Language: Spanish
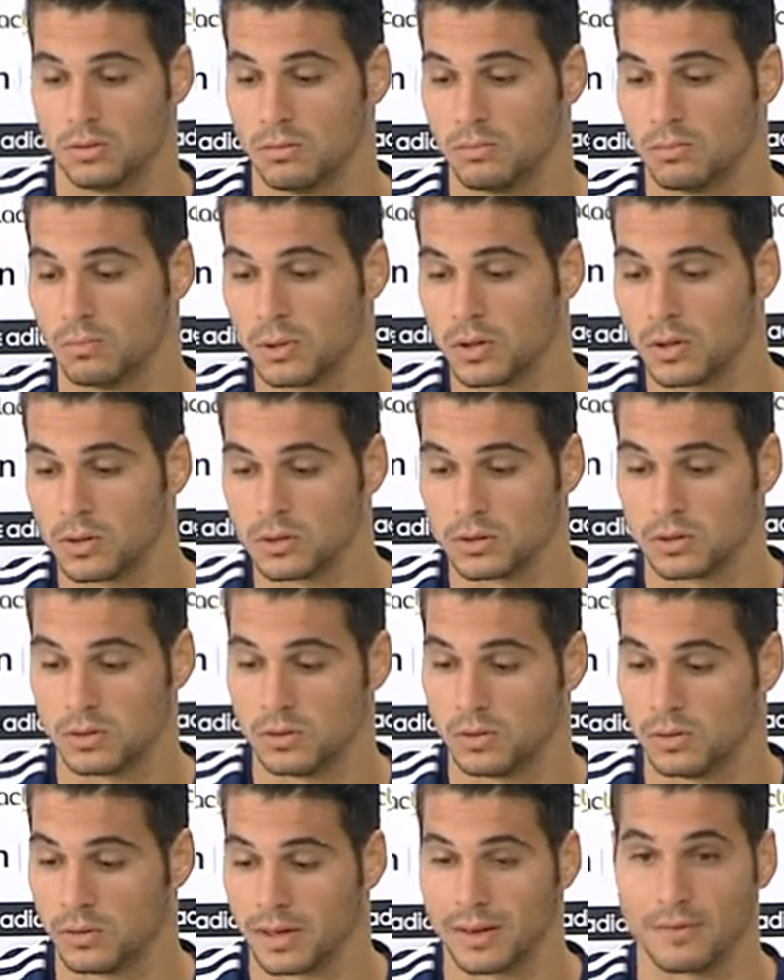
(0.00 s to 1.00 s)
un poco
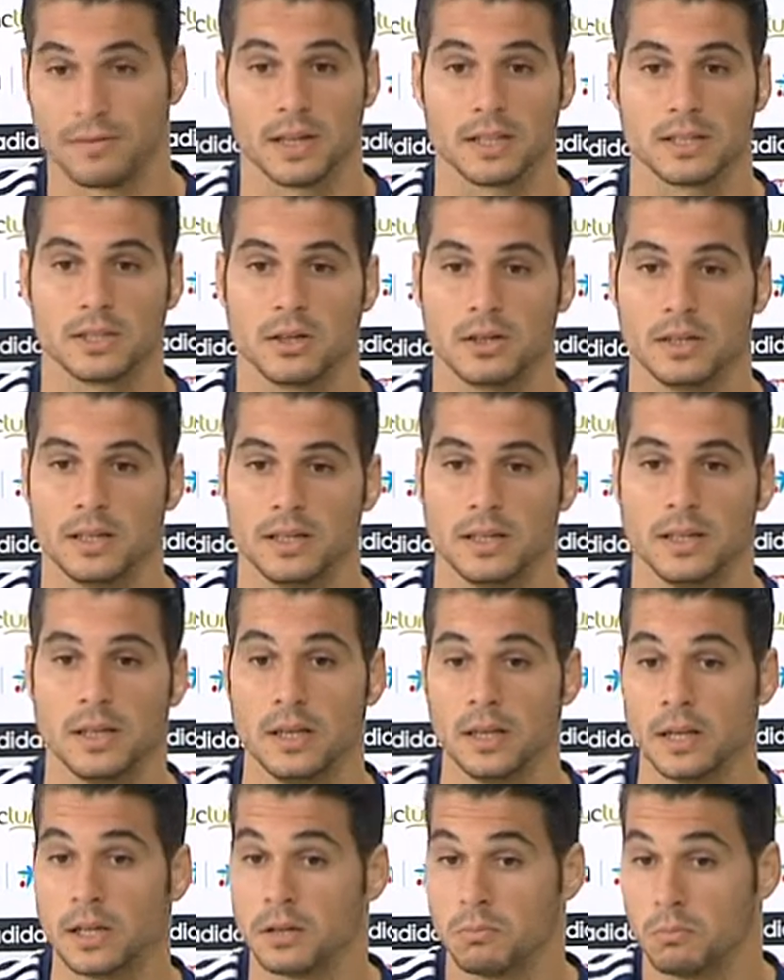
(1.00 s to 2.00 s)
su reflexión y
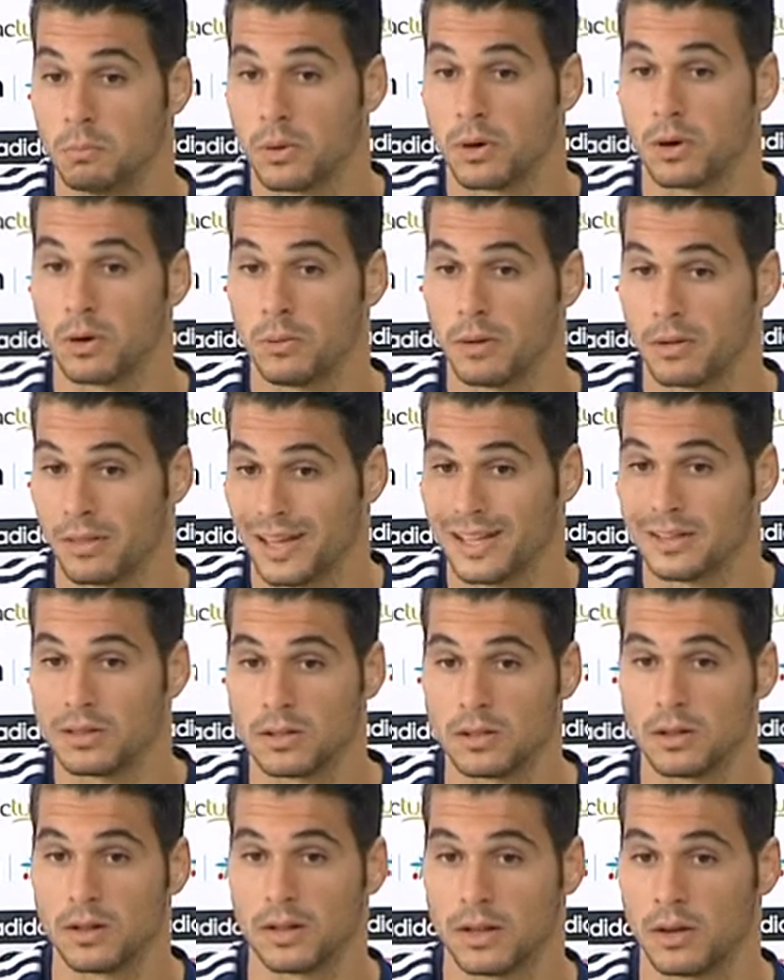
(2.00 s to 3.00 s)
un poco
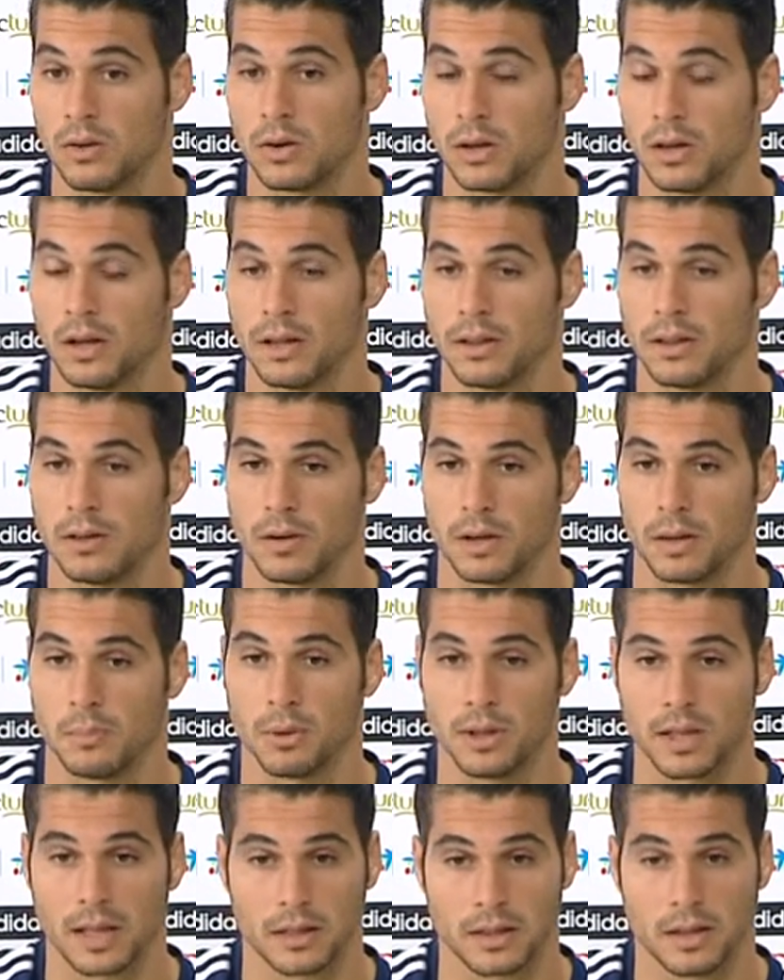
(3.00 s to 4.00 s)
dentro de lo que,
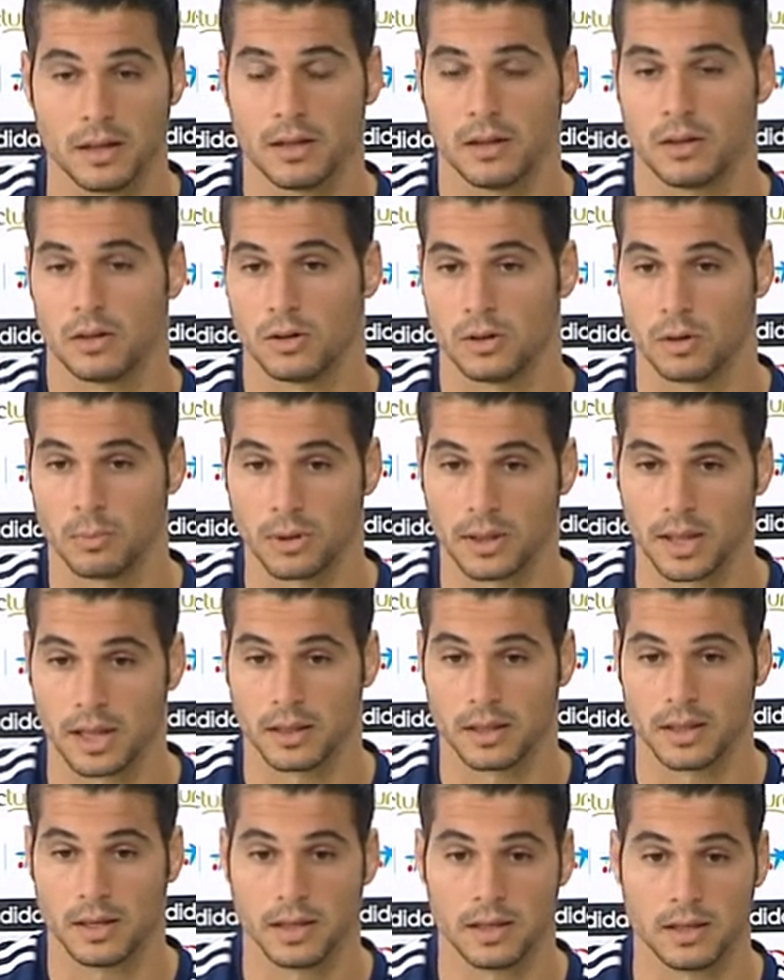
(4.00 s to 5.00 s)
puede hacer, de lo que no puede
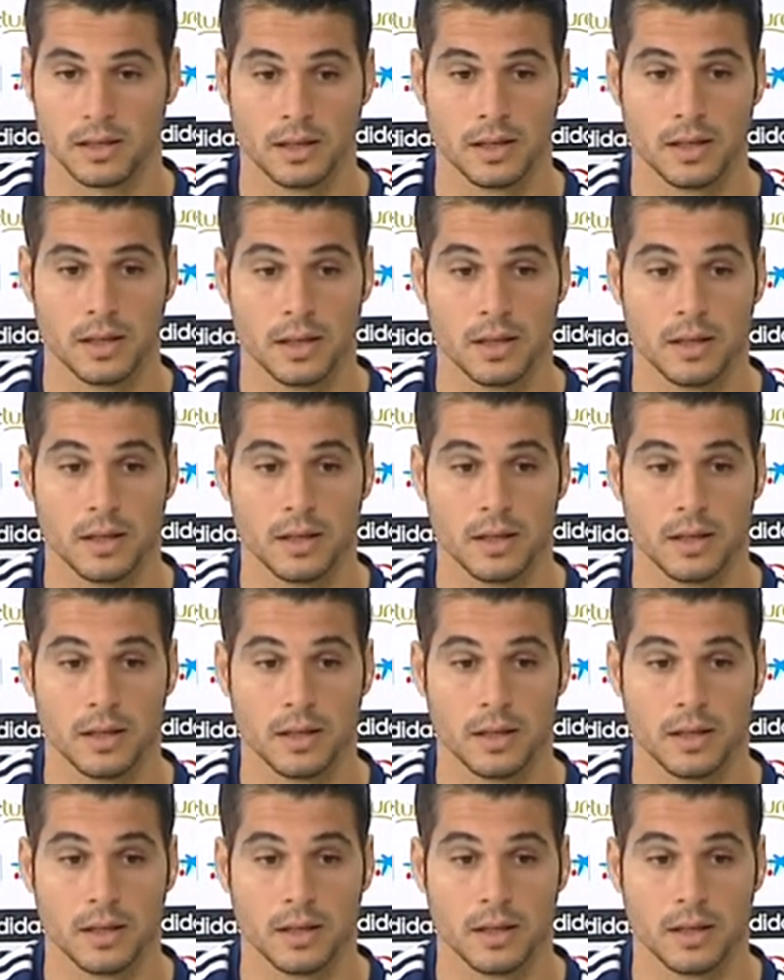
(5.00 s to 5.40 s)
hacer y,